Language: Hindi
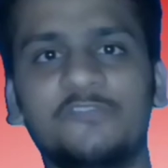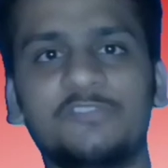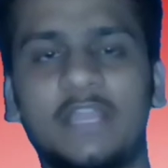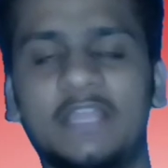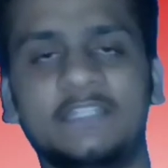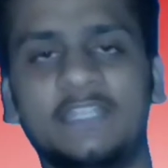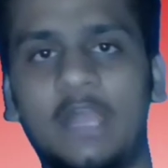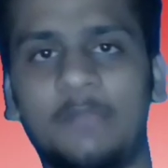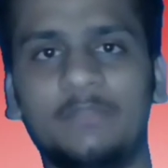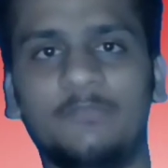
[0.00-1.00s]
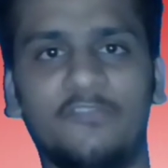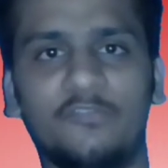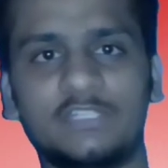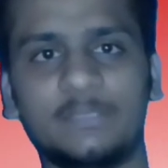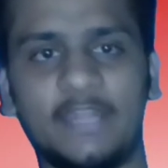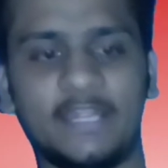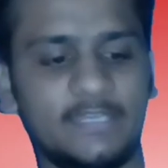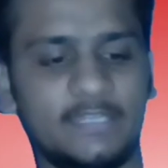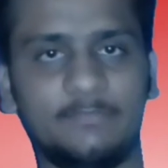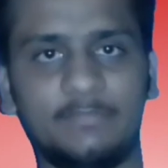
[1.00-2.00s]
व्यूज़ ऐसे आपने फ़ोन से
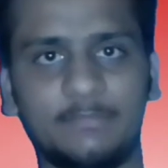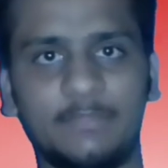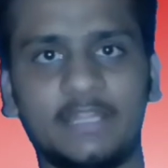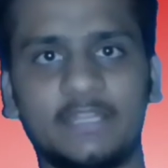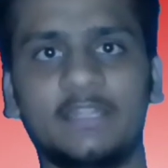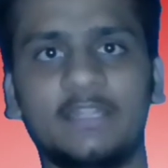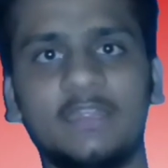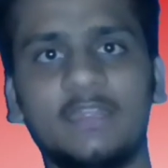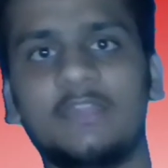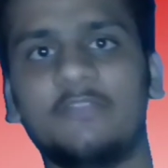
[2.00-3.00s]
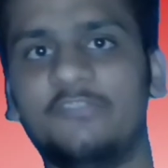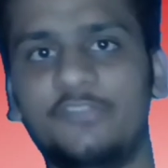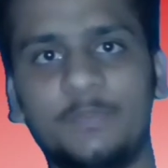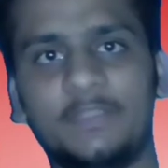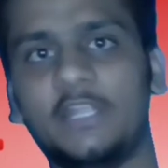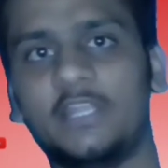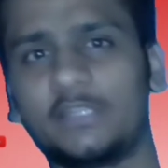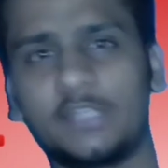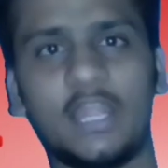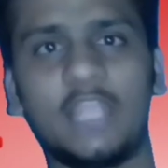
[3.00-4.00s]
बढ़ाते रहते बढ़ाते रहते वीडियो पे क्लिक
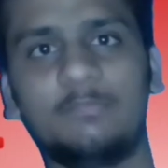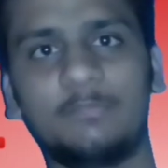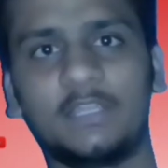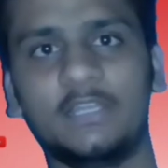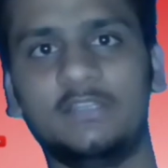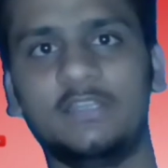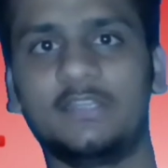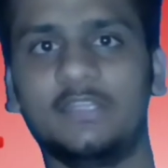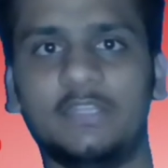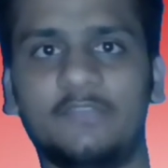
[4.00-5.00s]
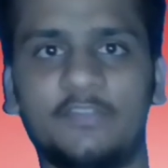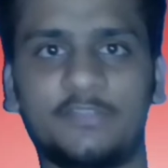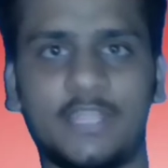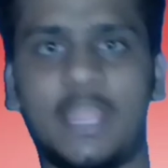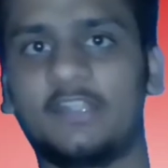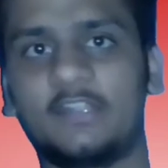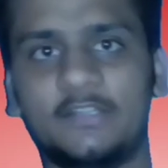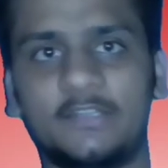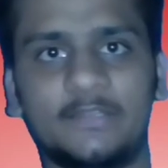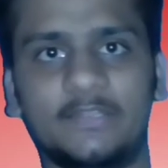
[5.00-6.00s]
करते लाइक पे क्लिक कर देते फिर फिर एक्ट
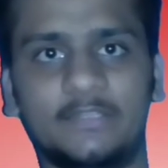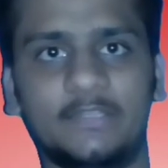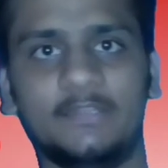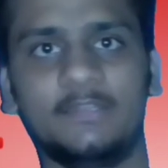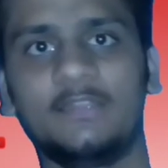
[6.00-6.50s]
कट कर देते